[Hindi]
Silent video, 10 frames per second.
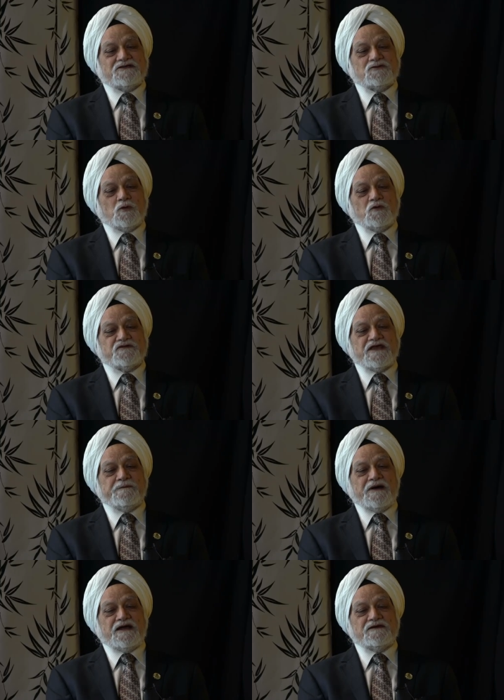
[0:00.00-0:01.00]
तो उसके
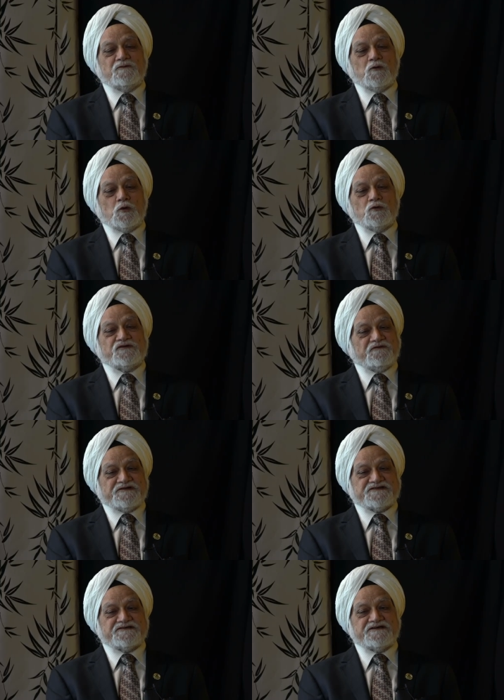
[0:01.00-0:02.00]
बाद वो सिविल
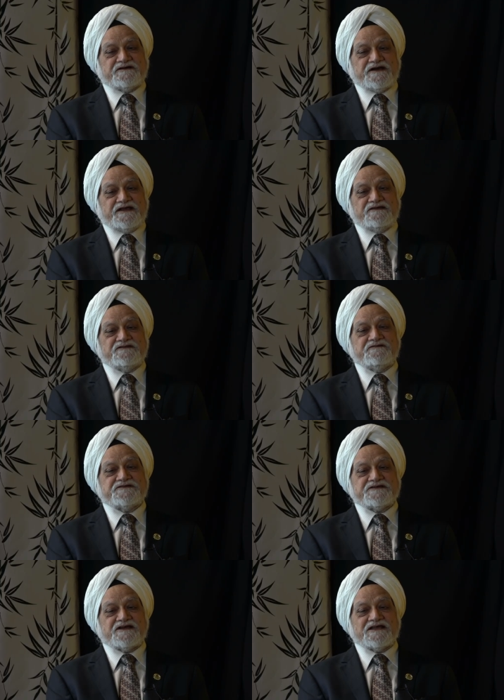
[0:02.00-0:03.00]
सर्जन रहे सिविल
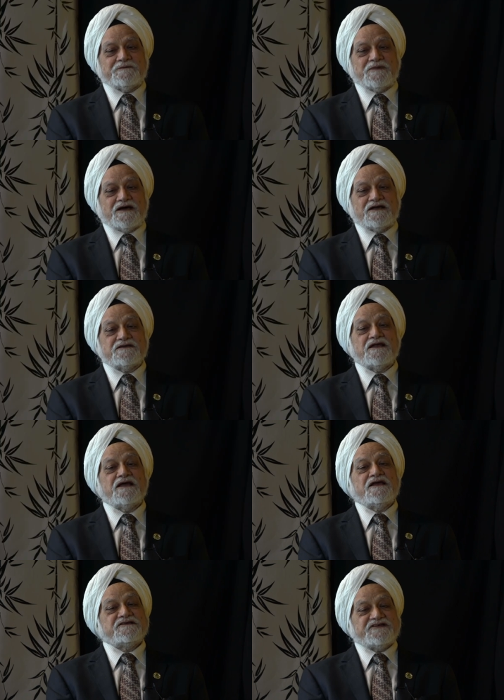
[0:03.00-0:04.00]
सर्जन के बाद
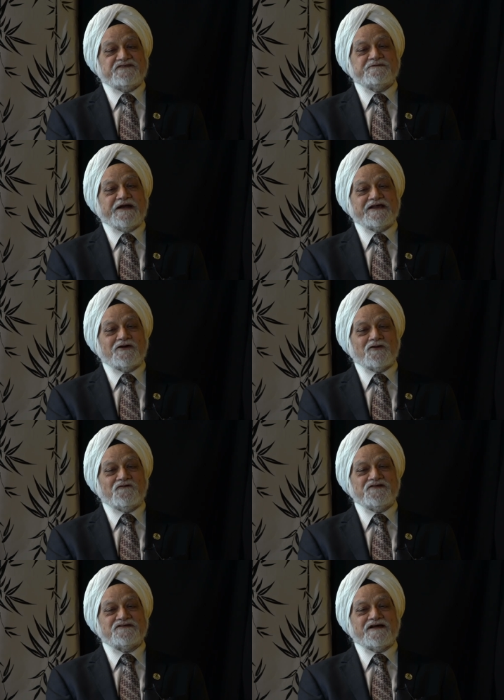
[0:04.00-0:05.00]
चीफ मेडिकल
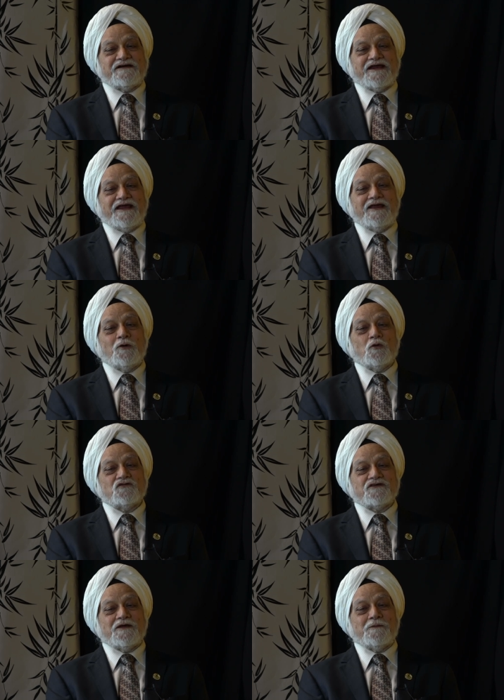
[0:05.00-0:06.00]
ऑफिसर रहे
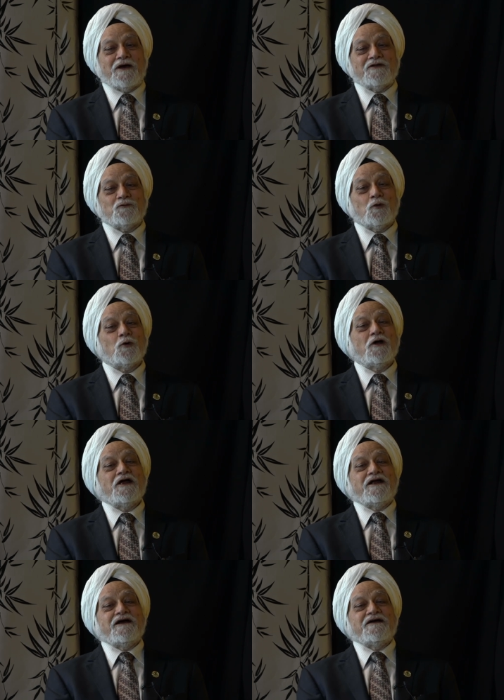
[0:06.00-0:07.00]
उसके बाद वो
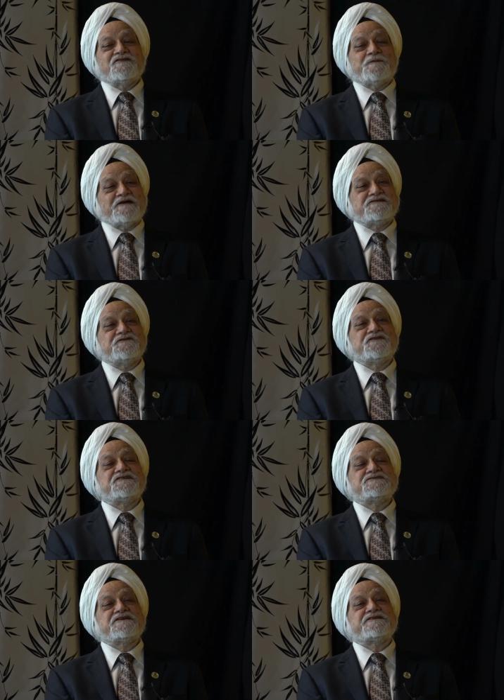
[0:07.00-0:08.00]
स्पेशल
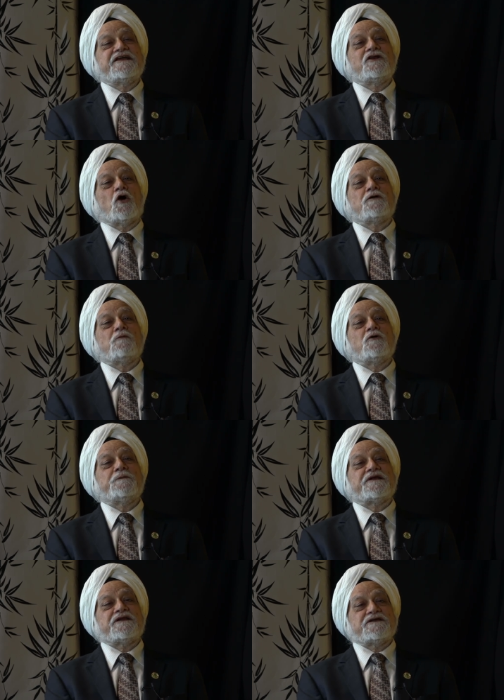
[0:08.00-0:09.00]
फिजिशियन थे लॉर्ड माउंट
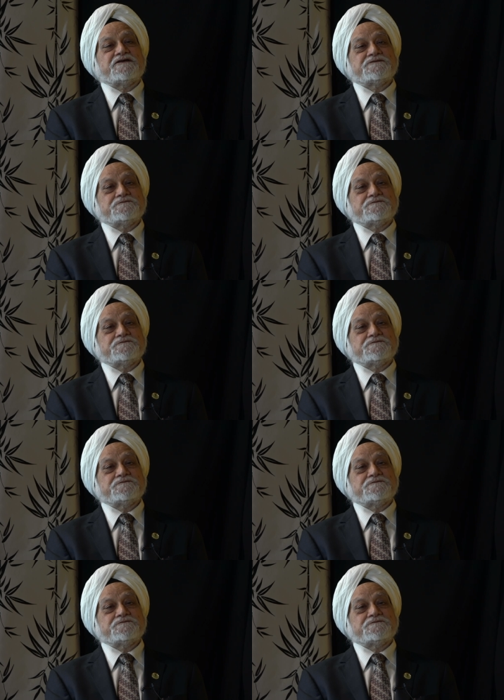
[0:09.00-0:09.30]
बैटन के